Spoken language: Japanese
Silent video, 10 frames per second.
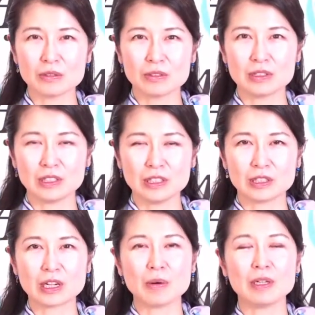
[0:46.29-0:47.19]
軍に
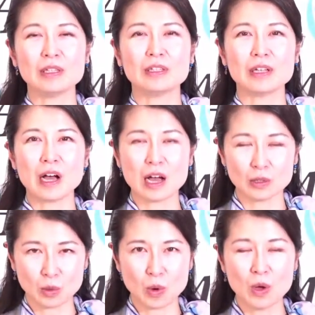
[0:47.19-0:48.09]
使われていた
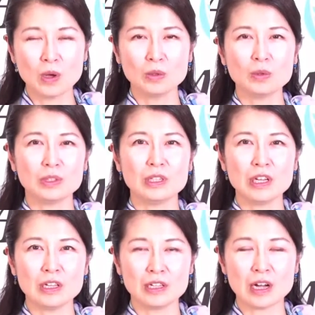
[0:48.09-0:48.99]
鳩の慰
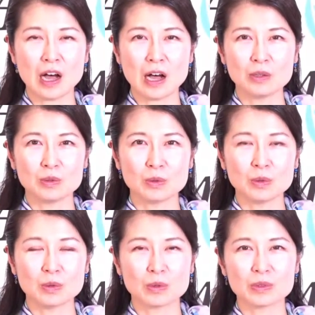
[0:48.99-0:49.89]
霊碑があるの
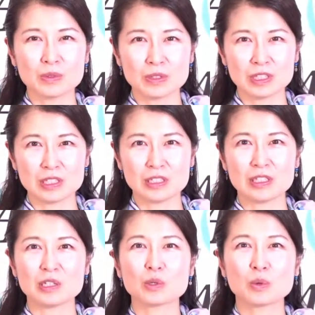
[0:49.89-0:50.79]
をご存知
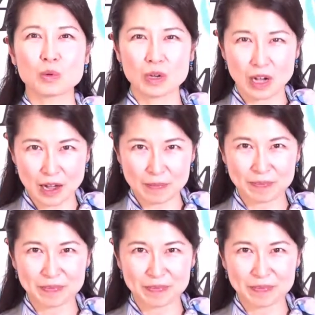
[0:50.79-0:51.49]
でしょうか。